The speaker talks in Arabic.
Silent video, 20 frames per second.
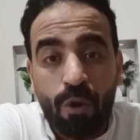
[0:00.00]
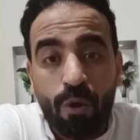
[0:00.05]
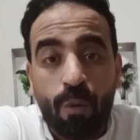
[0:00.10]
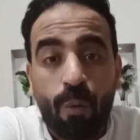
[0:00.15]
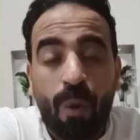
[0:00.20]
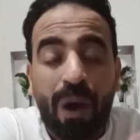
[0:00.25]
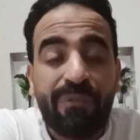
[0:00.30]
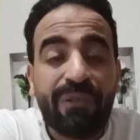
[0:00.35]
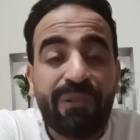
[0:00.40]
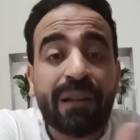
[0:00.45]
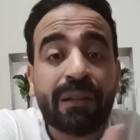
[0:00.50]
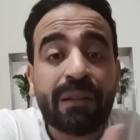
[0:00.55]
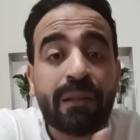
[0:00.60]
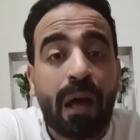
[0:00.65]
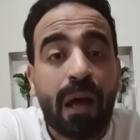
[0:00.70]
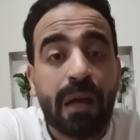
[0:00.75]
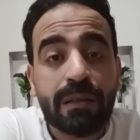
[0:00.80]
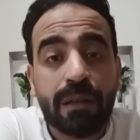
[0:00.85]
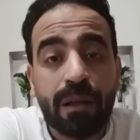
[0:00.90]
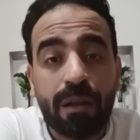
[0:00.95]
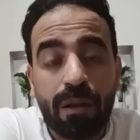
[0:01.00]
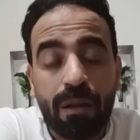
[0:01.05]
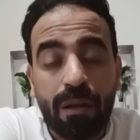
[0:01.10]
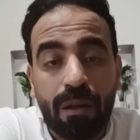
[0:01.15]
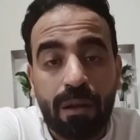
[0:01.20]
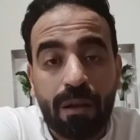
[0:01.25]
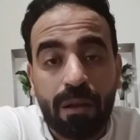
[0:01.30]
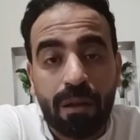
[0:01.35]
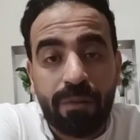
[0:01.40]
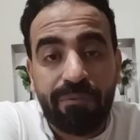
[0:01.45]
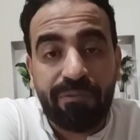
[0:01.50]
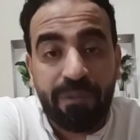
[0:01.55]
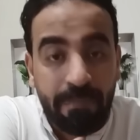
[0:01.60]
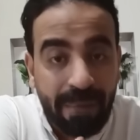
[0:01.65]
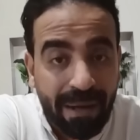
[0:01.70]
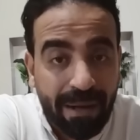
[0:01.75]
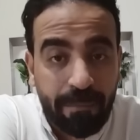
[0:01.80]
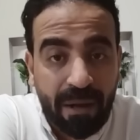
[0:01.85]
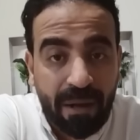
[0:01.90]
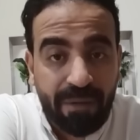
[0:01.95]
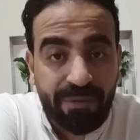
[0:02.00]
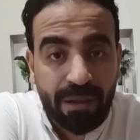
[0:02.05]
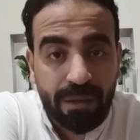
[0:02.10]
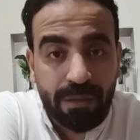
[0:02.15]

وعلى فكره ده حصل في المغرب على فكره